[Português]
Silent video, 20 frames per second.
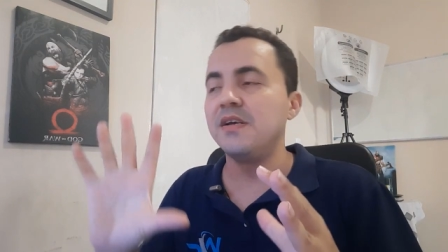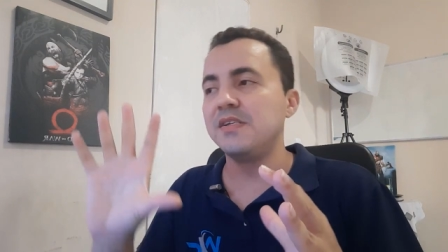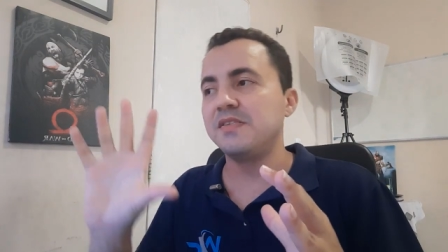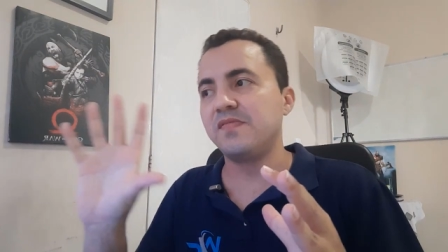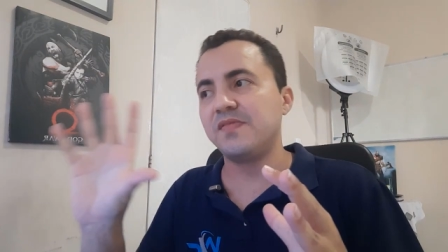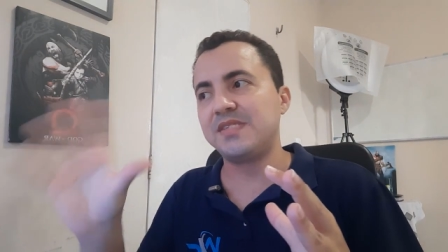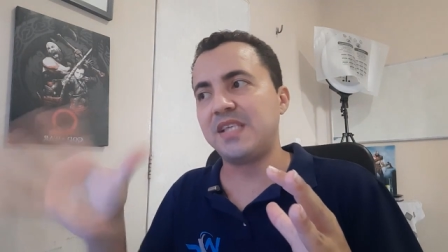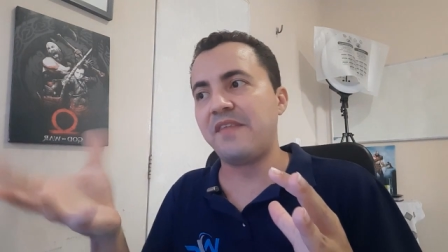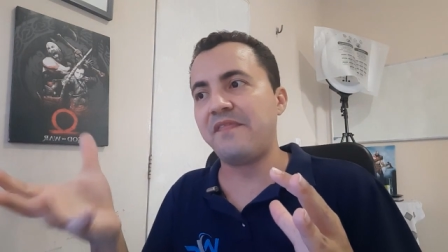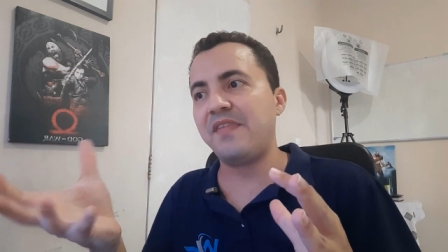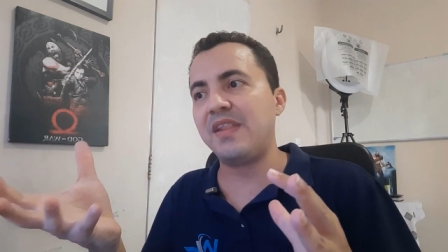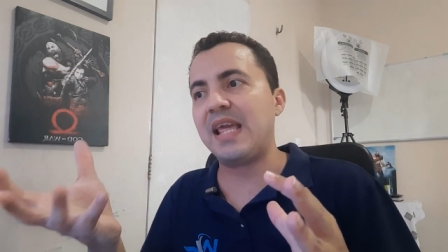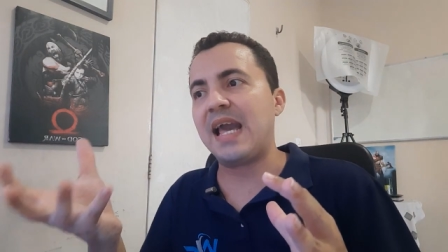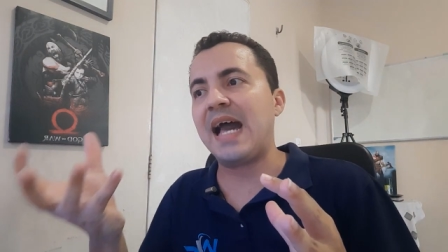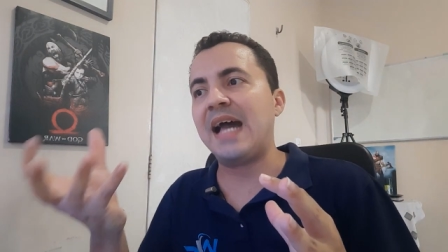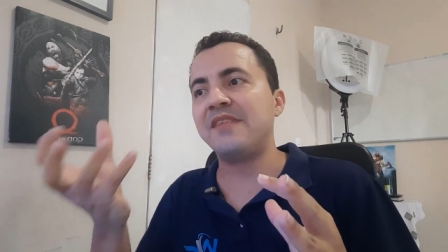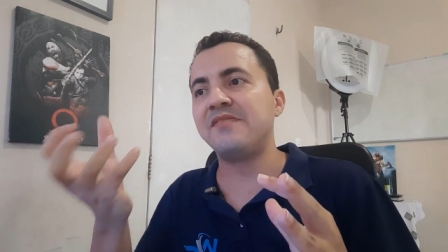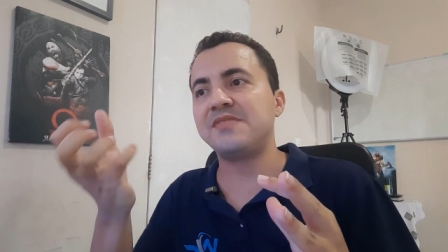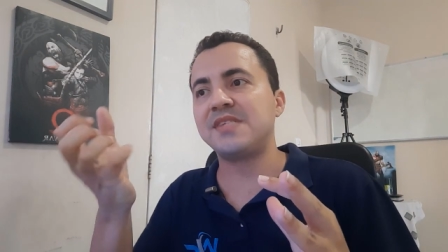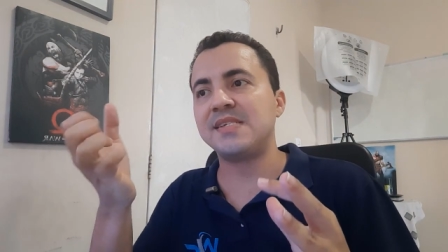Se você é
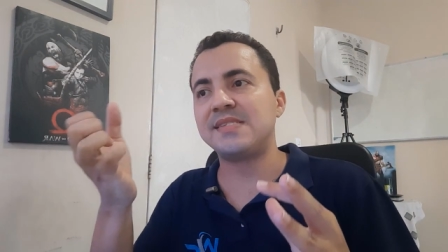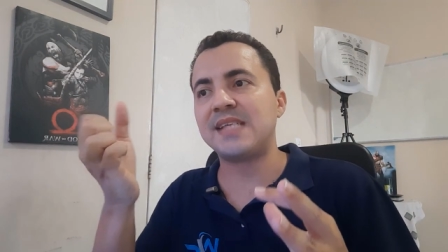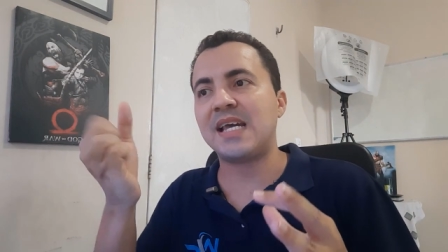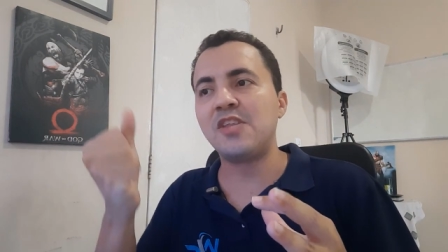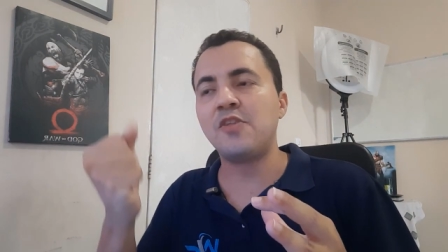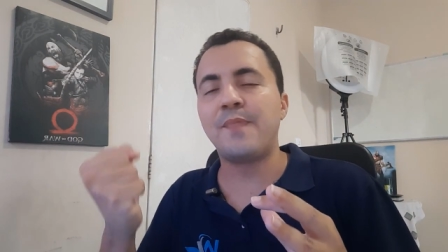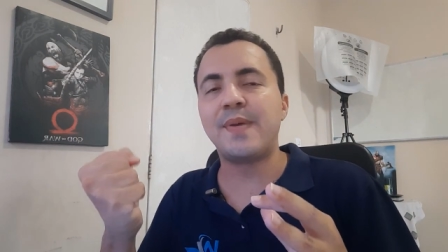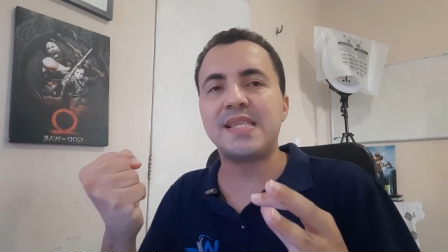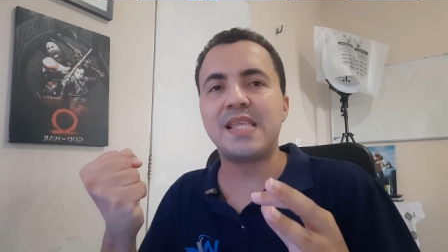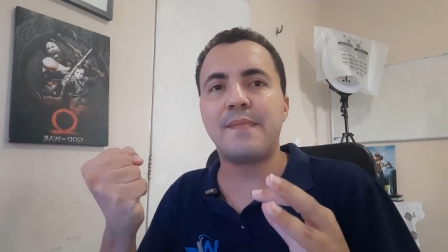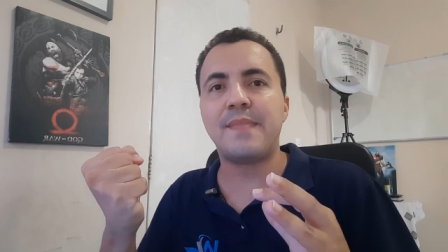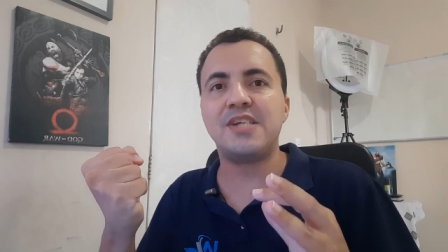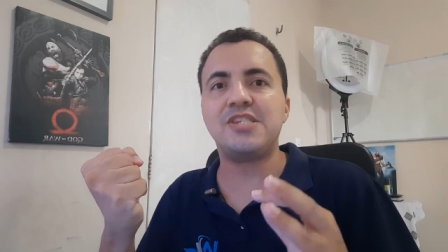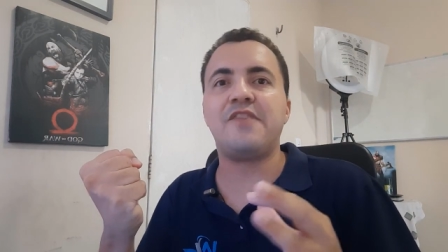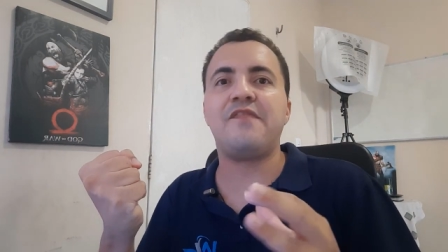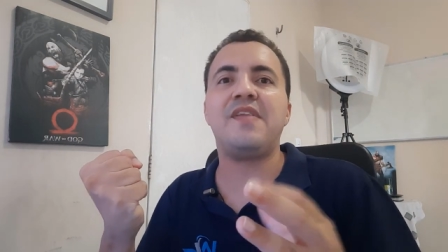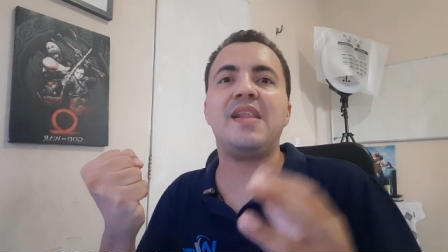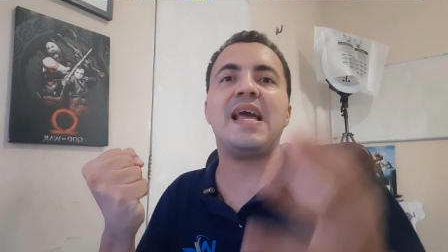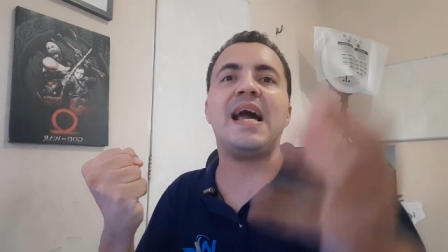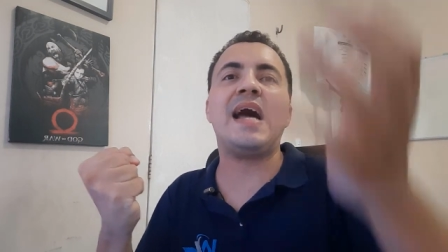afiliado, você sai do patamar de
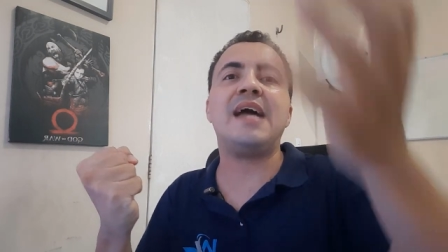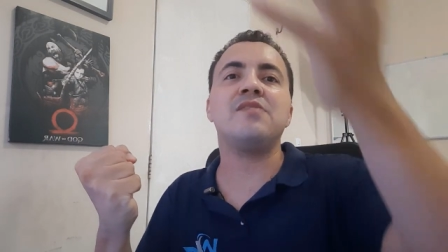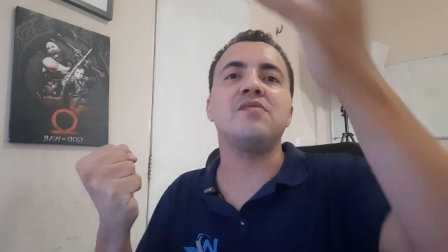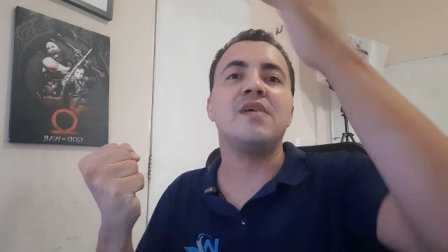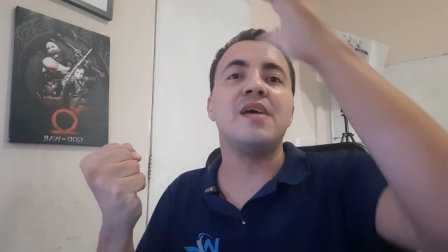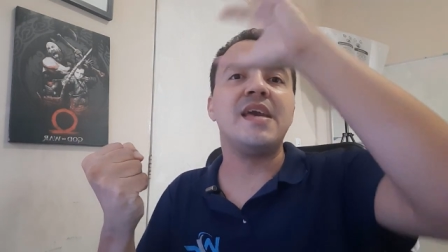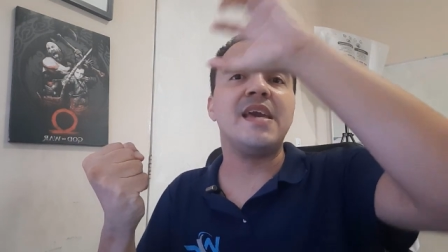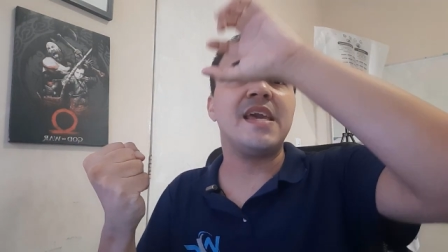afiliado